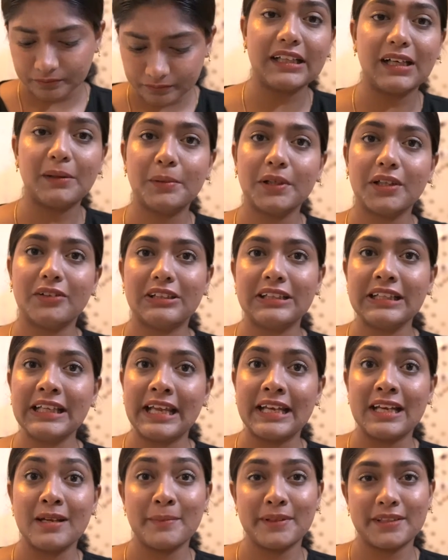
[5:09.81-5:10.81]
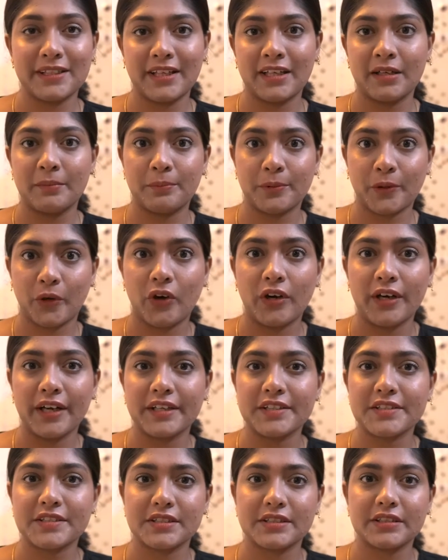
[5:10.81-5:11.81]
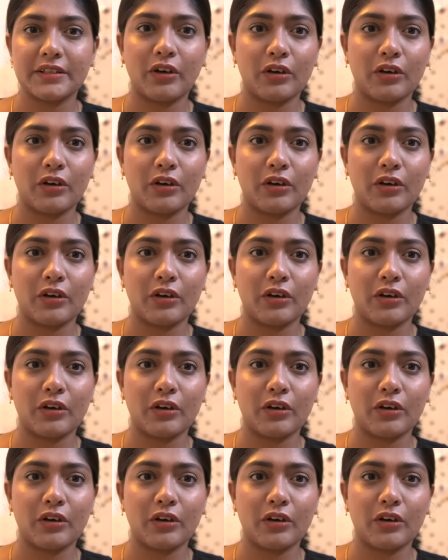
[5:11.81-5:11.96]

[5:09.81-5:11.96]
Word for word: அதுக்கப்புறம் வந்து என்ன மாதிரியான ப்ராடக்ட்ஸ்